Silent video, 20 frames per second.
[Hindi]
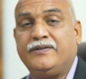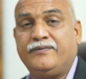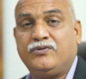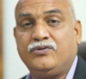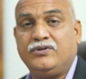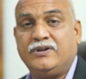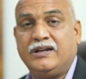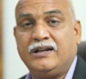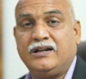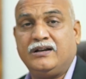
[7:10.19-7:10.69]

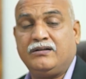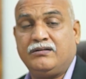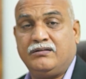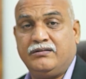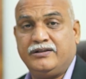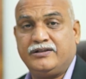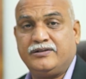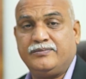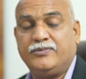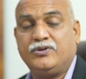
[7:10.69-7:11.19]
शिफ्ट हो जाएगा
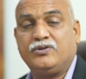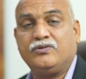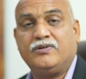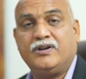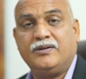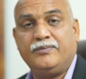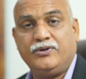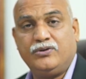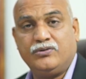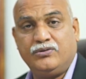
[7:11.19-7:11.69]
टॉरस में तो
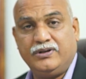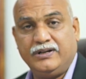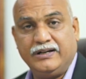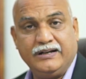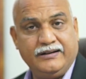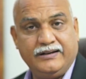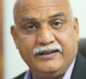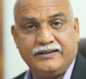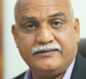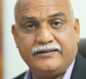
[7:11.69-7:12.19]
वहाँ भी
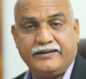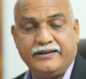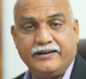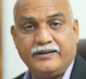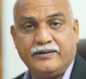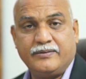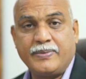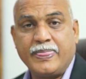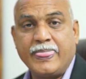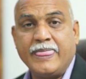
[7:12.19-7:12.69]
28 डेज़
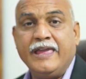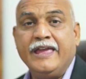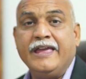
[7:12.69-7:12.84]
रहेगा